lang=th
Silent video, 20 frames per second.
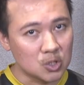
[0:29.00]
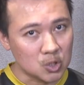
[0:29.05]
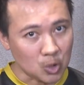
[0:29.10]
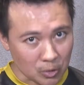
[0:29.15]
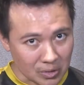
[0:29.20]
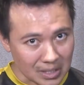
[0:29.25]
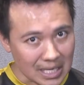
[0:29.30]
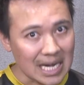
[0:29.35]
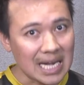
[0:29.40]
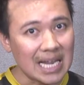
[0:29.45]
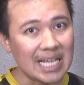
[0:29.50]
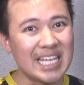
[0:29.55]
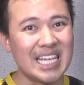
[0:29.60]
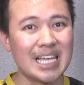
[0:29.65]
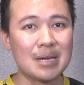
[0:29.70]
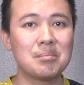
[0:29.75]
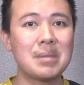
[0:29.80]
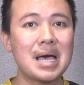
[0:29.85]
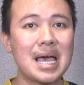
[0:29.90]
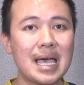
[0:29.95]
จดกันละเอี
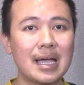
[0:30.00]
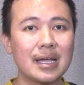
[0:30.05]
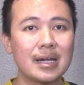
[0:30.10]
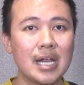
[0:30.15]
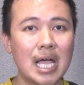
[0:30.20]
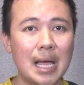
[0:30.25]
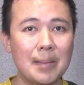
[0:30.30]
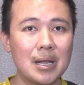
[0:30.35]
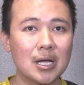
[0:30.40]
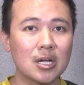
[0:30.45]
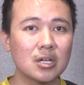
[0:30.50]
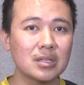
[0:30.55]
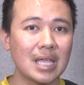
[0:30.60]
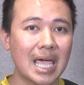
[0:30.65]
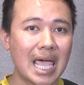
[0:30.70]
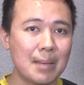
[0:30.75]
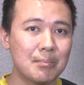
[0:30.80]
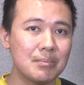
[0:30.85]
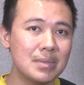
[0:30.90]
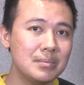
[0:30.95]
ยดมากนะครับแล้วก็แท
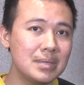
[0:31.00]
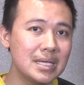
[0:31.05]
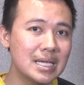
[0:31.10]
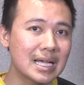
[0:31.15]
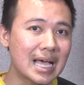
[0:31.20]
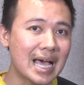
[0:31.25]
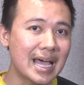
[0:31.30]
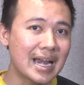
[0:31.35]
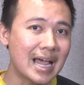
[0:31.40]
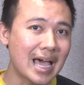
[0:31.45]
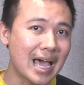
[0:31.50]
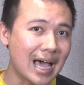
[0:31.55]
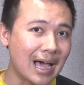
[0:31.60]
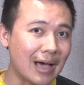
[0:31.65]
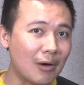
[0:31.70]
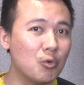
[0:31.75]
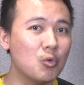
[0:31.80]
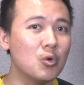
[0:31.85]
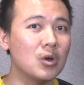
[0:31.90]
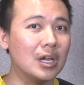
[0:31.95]
บไม่มีการหา
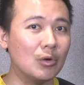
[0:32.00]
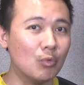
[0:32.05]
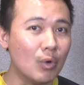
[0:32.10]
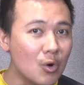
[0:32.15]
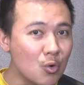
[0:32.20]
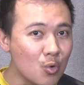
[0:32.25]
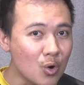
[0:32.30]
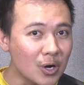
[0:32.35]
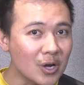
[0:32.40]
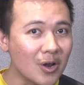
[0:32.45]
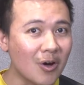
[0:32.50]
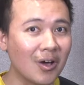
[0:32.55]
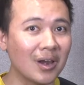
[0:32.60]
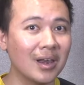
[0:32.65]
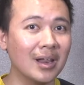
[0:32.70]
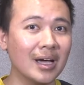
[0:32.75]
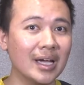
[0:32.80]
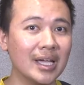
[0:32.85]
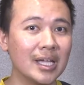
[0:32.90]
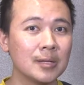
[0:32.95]
วหรือว่าง่วงนอน
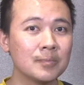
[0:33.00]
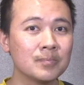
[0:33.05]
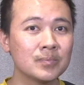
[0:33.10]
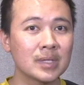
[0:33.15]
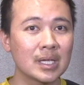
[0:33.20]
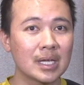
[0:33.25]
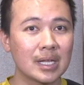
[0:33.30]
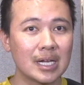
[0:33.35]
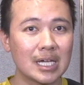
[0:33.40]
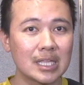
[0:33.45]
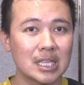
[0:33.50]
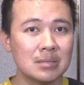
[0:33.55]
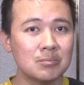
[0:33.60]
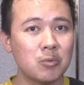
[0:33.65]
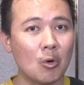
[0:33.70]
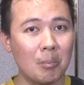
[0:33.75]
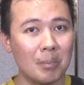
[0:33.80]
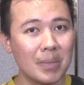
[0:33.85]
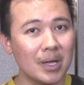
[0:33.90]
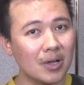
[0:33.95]
เลยนะซึ่ง
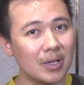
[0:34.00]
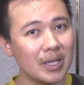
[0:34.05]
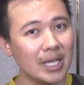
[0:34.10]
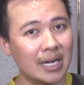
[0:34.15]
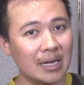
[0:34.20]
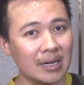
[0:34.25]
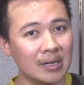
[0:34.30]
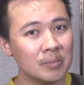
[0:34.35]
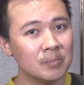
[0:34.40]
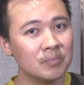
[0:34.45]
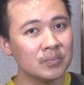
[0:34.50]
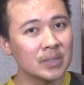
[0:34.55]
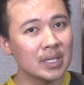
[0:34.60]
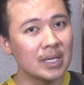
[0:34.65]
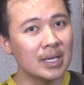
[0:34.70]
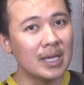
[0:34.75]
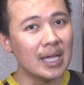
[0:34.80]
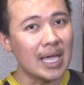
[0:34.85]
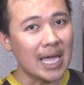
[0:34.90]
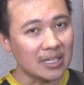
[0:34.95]
ผมไม่ค่อยเห็น
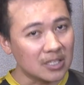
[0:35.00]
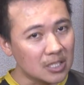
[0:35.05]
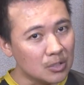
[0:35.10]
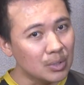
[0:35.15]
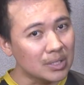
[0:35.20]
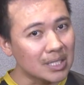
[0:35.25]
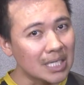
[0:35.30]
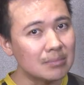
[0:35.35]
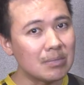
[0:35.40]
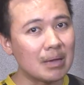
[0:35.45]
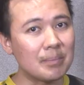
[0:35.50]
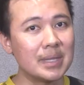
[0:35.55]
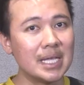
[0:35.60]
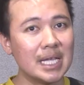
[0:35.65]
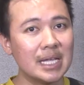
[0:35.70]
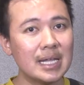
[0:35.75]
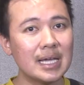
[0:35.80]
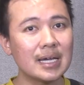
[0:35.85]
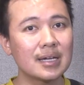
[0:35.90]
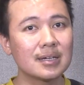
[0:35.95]
activity แบบ
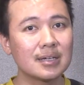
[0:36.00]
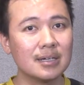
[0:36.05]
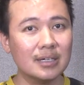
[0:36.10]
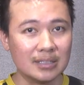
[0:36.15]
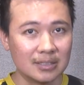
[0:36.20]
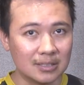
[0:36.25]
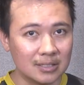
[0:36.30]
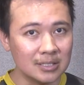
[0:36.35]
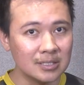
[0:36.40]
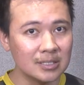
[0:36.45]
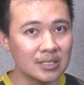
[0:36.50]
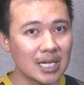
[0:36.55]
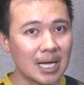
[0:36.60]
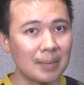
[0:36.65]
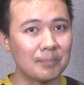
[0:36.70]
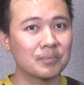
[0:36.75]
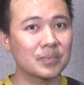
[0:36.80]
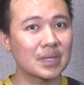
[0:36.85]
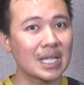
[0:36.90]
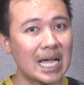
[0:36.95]
นี้เนี่ยเกิดขึ้นกั
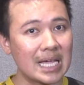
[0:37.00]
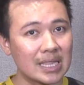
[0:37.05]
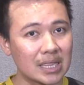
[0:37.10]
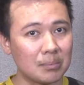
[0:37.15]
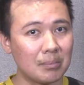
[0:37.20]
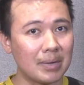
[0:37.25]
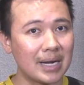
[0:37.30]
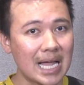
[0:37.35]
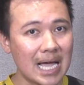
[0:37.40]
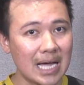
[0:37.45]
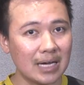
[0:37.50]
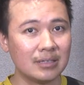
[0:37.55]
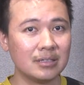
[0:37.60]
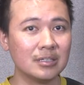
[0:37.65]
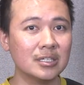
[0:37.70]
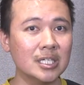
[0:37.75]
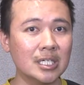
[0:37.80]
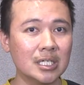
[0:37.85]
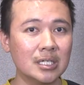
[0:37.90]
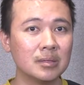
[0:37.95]
บการสัมมนา
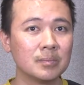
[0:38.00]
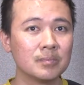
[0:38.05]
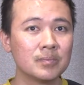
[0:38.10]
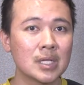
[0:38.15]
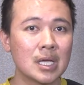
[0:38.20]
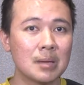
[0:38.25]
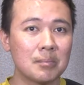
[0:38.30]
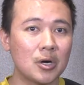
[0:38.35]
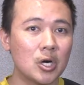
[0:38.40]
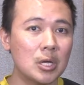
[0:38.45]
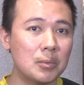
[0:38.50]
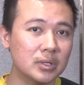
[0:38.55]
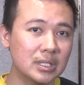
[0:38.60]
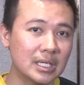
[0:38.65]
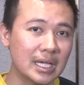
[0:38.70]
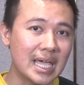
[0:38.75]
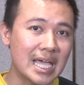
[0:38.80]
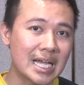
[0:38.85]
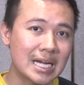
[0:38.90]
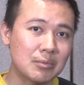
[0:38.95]
อื่นๆเพราะโดยปก
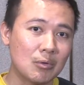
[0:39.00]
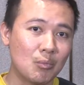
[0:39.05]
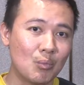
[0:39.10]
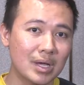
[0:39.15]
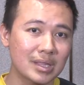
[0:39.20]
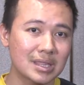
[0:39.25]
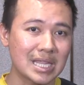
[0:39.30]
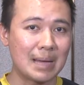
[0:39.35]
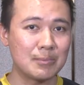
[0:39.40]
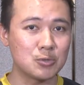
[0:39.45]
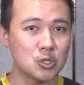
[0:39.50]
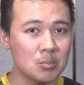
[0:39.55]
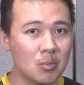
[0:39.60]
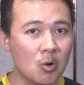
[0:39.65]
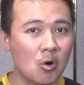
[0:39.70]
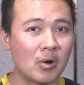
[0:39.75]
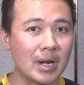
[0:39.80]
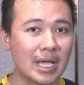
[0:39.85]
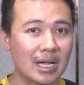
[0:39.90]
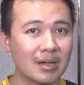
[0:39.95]
ติเองเนี่ยผมว่าสามชั่วโม
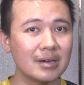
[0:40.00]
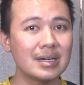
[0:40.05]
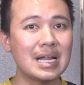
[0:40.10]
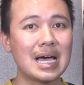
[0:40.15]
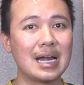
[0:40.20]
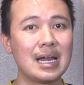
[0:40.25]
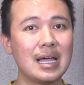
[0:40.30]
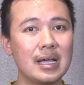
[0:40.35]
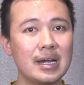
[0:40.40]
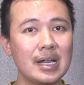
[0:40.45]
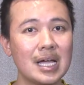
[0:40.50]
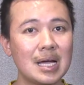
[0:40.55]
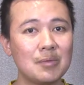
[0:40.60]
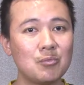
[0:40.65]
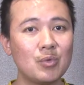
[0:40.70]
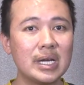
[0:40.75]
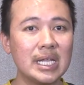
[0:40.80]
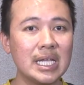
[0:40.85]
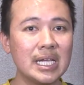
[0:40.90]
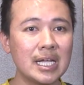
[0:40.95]
งเนี่ยก็หนักแล้วนะครับ
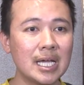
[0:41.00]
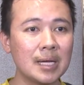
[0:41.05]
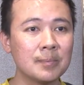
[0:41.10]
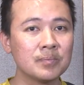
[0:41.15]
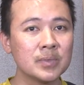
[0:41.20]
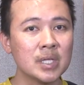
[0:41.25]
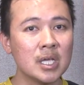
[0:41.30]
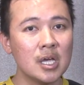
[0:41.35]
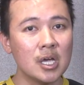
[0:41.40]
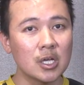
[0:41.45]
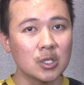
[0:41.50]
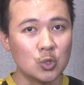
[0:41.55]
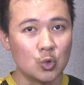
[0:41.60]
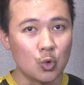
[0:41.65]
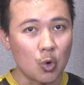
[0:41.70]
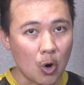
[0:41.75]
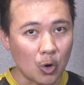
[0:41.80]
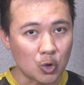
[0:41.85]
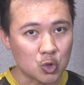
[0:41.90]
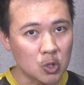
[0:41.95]
วันนี้เนี่ยอยู่
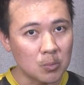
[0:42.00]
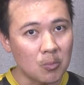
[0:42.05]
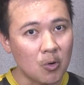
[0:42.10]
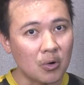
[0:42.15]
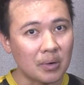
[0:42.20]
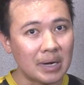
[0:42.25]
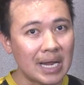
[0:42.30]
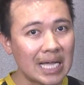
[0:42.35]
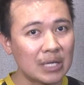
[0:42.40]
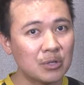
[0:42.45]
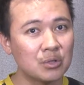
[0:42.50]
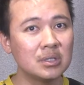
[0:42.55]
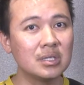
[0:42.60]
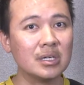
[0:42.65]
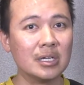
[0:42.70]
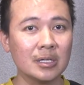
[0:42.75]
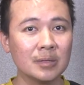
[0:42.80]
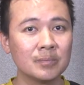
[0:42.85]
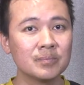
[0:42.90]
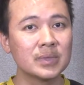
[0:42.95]
หกชั่วโมงได้จนถึง